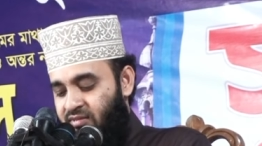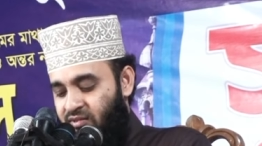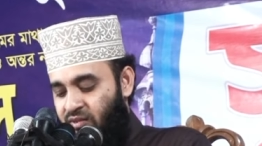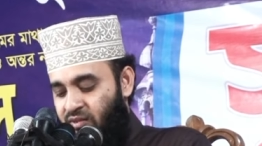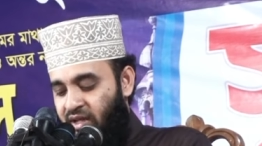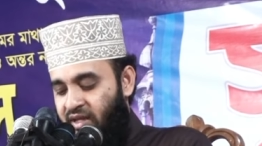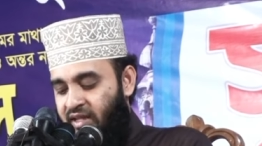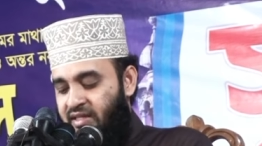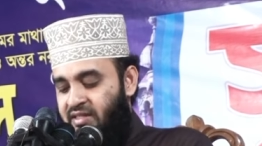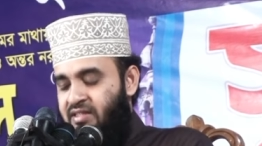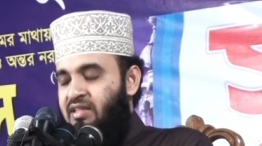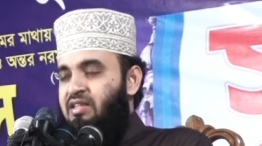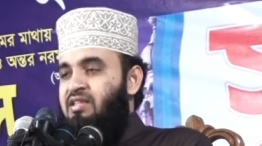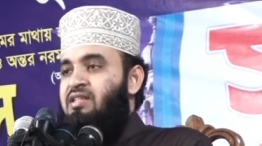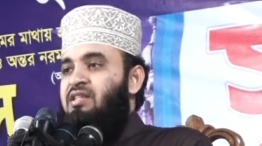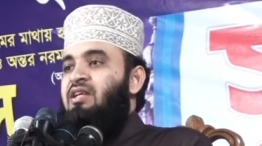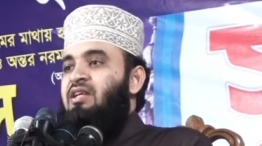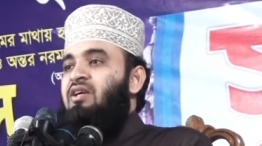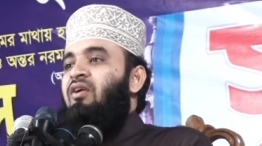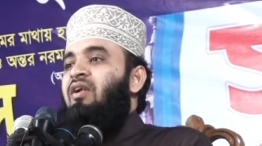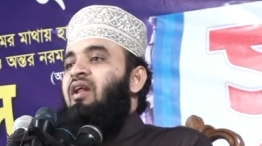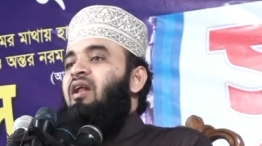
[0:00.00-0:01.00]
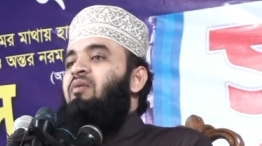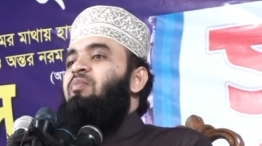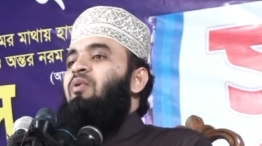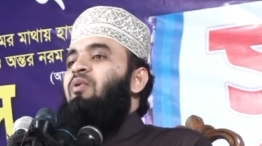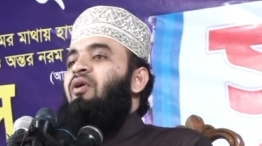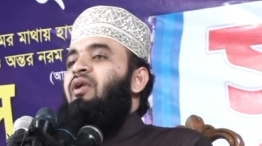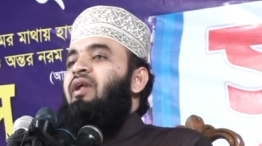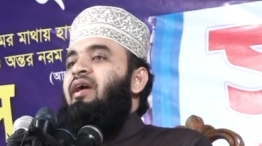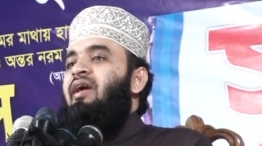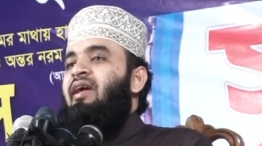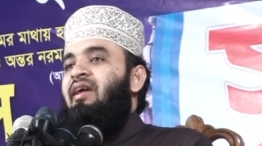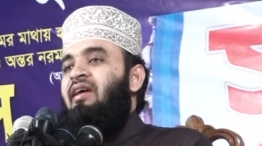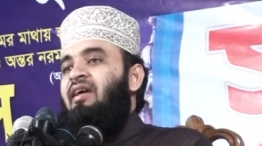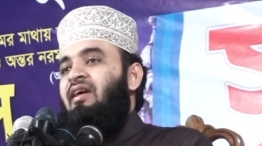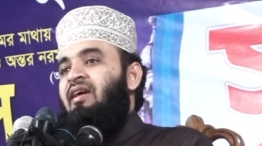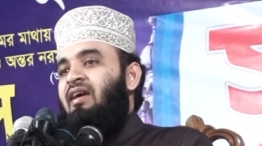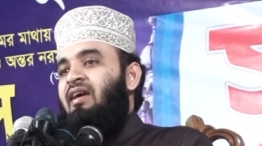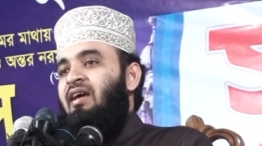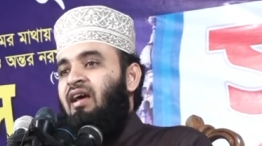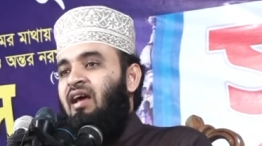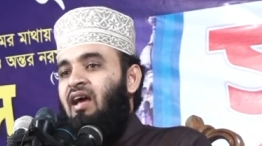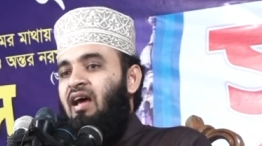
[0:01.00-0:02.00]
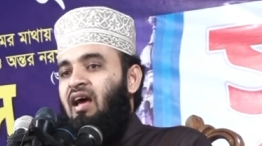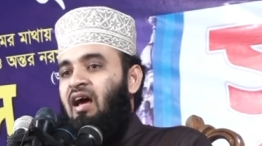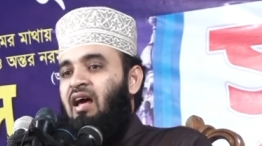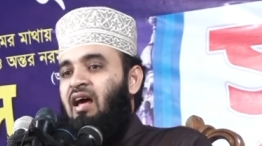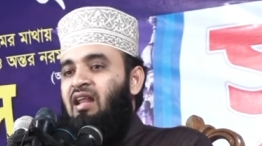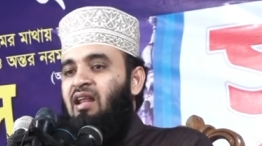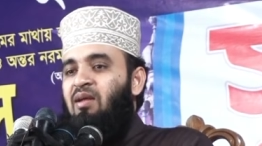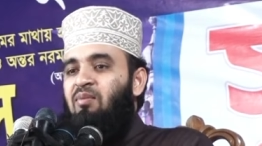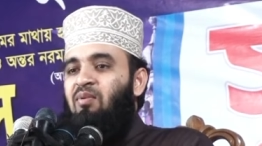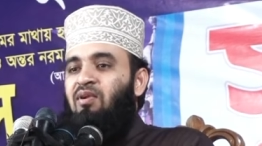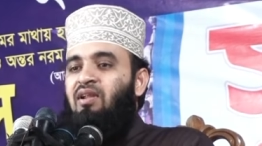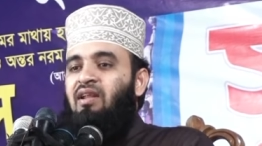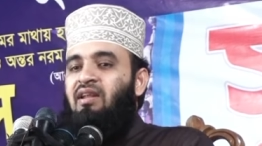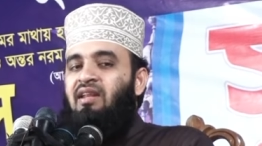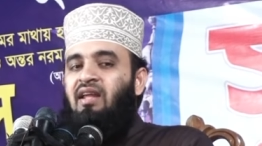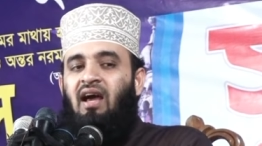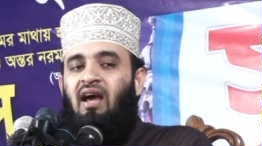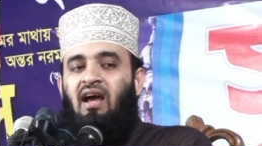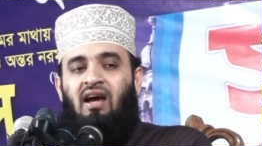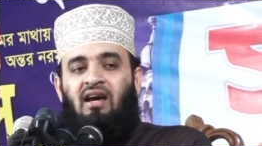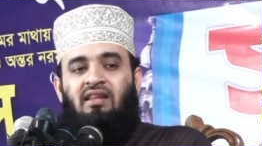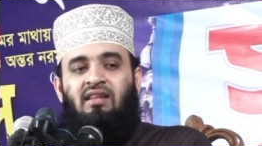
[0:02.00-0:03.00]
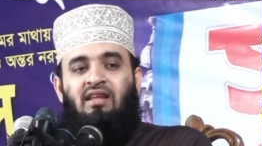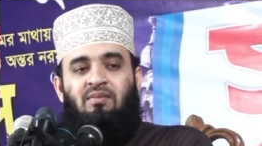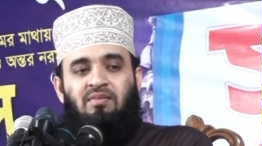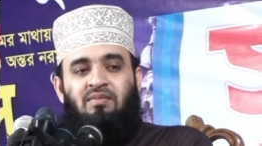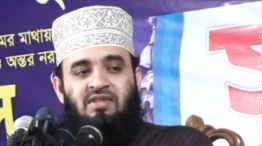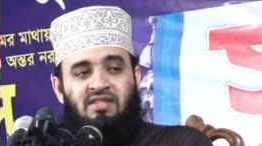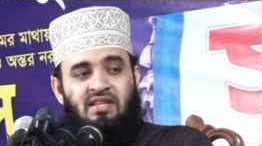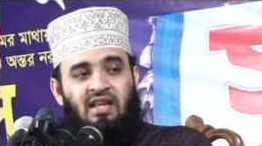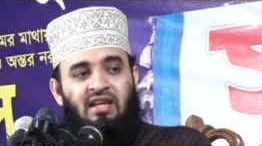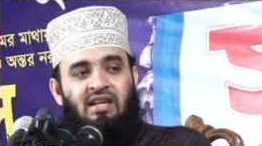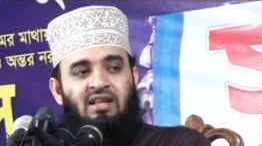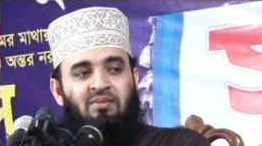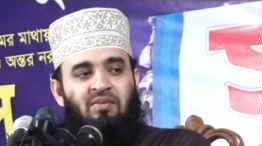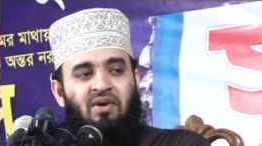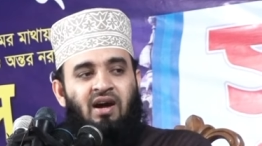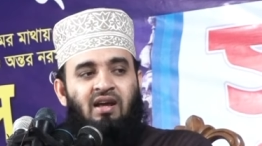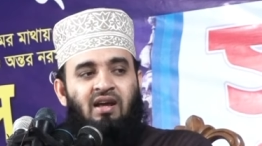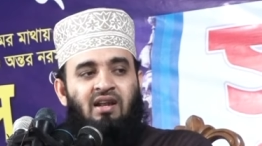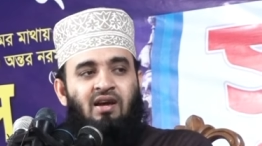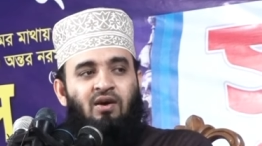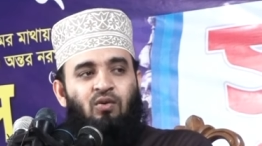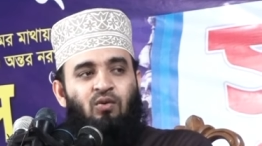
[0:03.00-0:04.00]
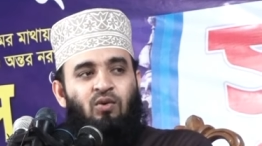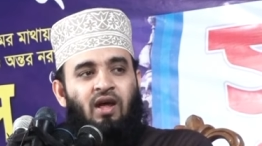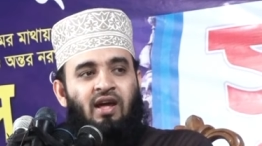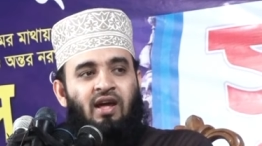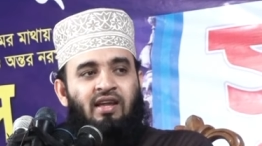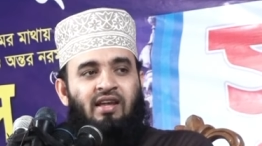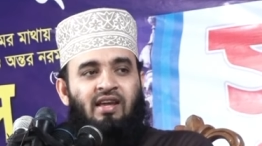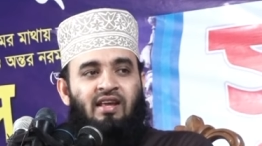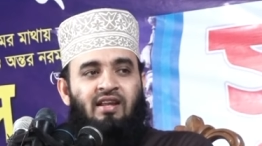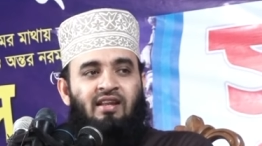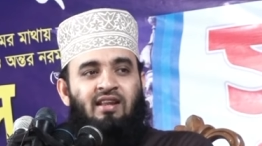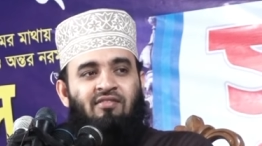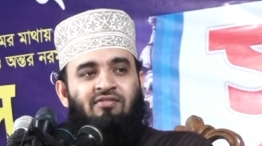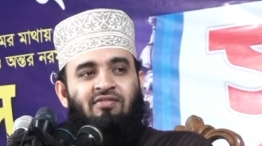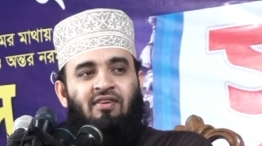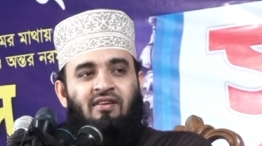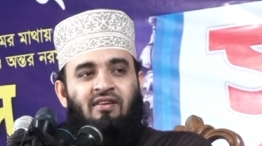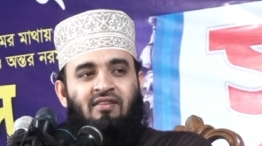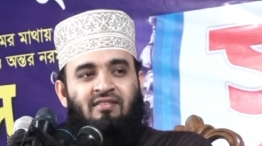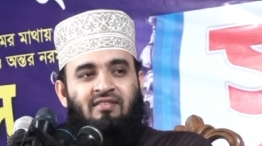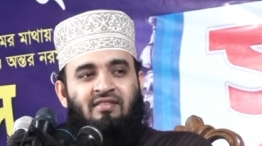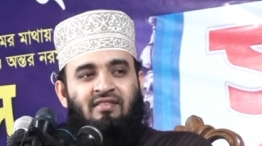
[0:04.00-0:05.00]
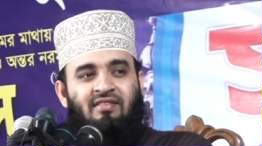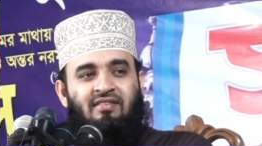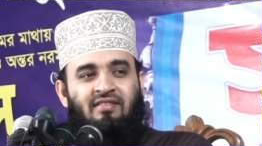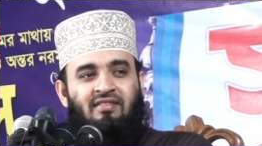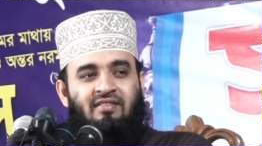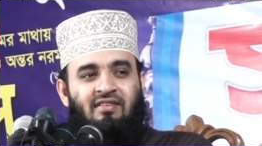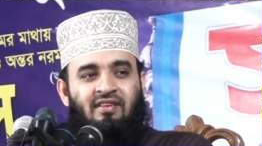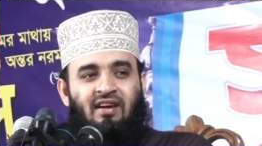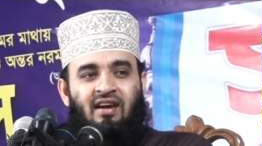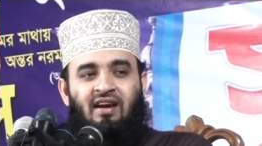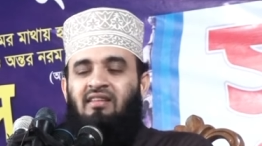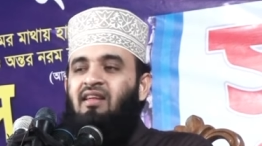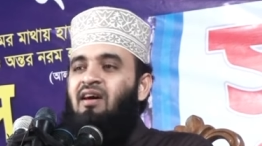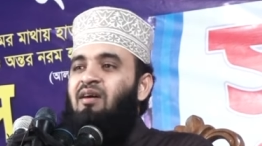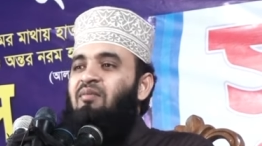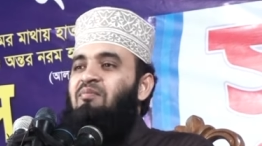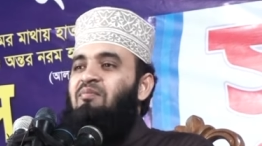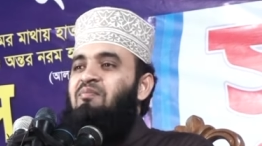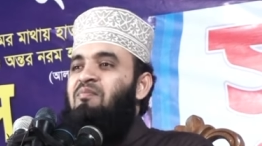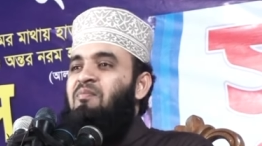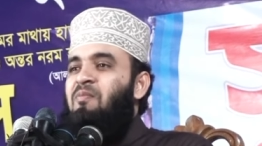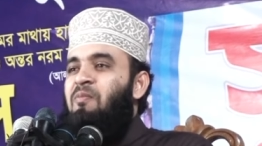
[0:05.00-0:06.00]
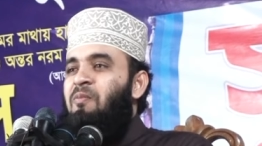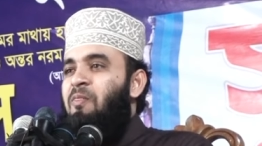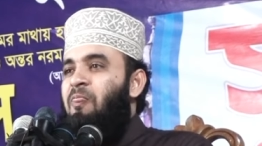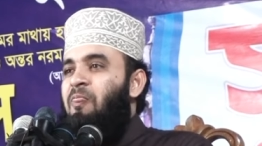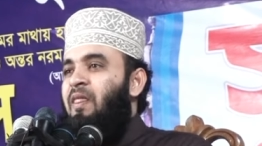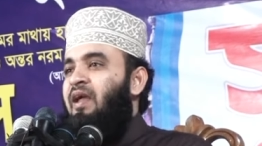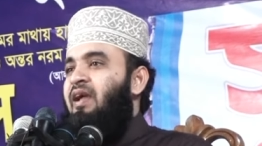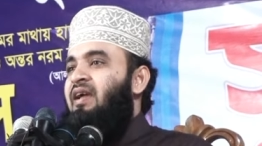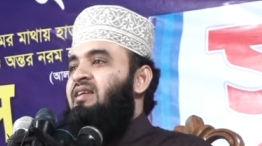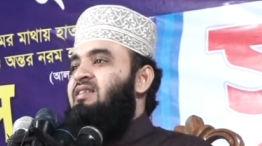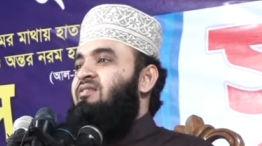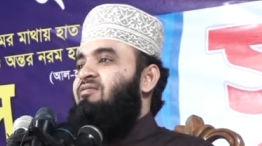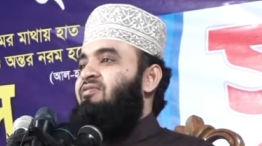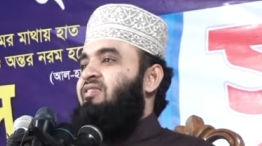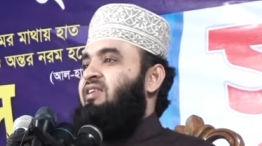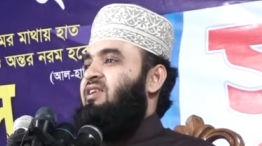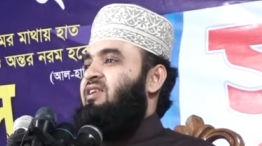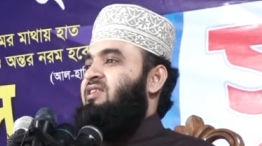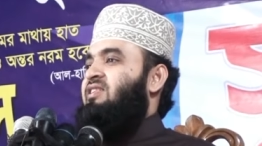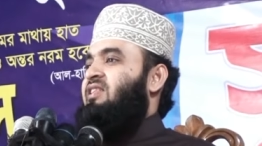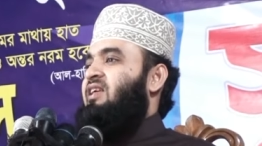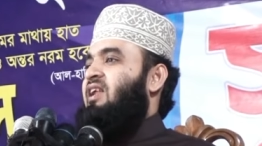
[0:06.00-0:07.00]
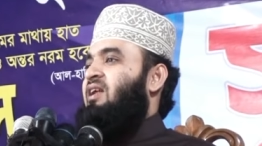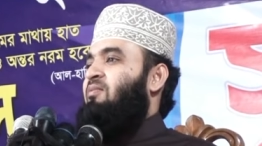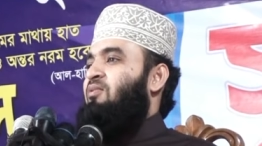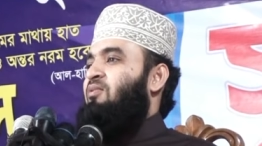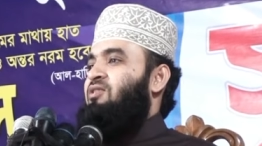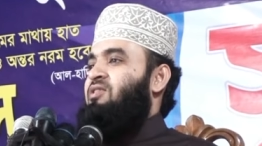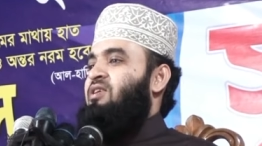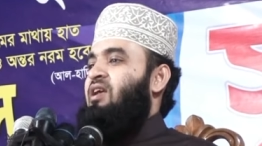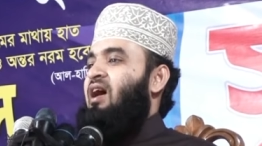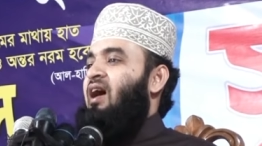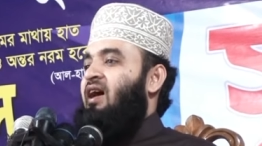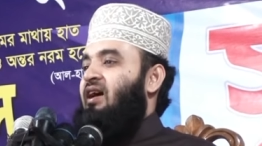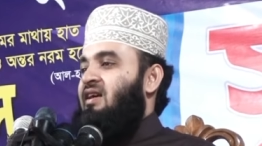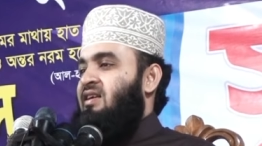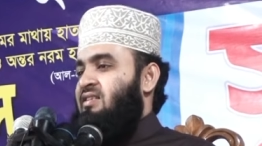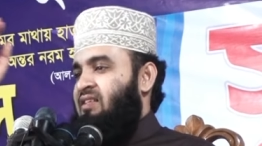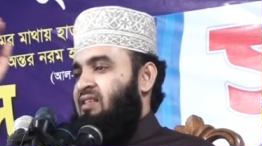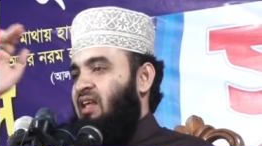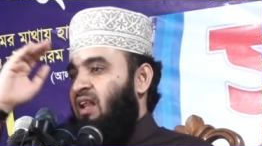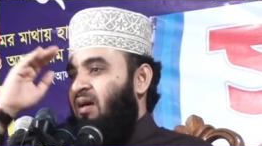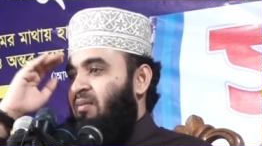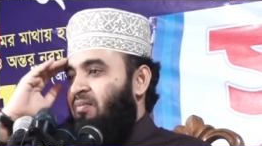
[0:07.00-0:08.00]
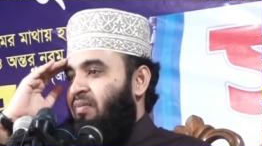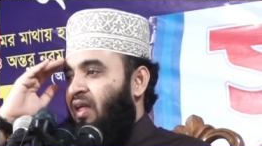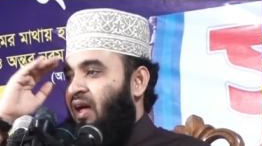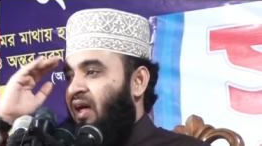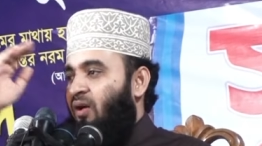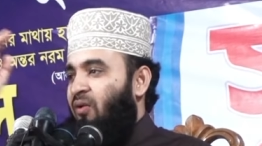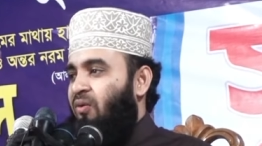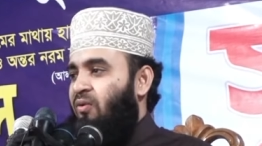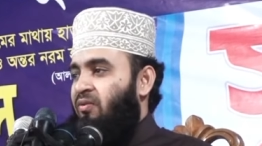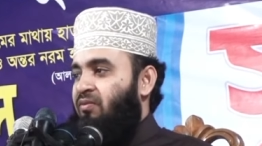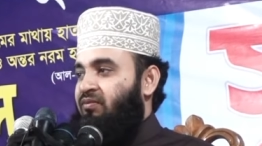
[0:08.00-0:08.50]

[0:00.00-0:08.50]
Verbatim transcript: ওনাকে সৃষ্টি করার পরে আল্লাহ বললেন ইয়া আদম সাল্লিম আলা উলাইকান নাফর আদম এই যে ফেরেস্তারা বসা সালাম দাও